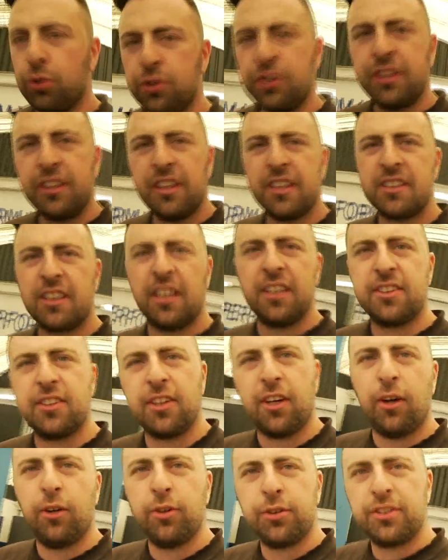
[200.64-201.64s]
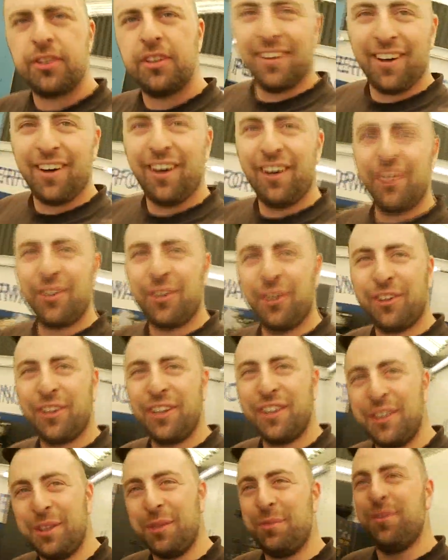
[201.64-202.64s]
So sieht das Ganze aus. Ja, ihr könnt
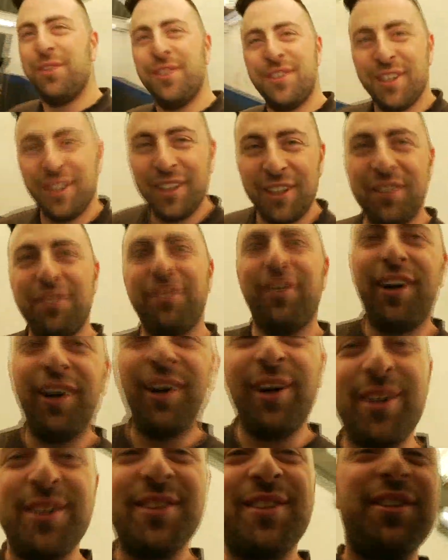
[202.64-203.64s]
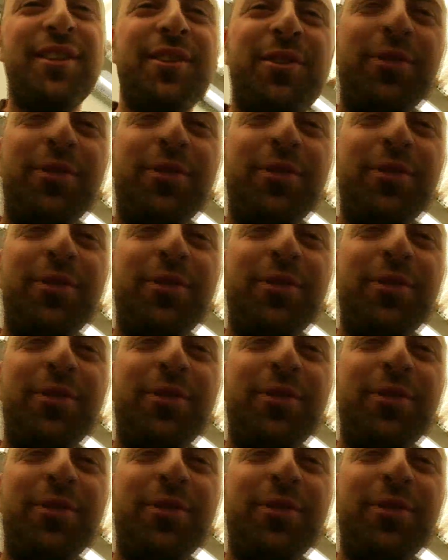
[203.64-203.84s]
richtig viel sehen, ich weiß.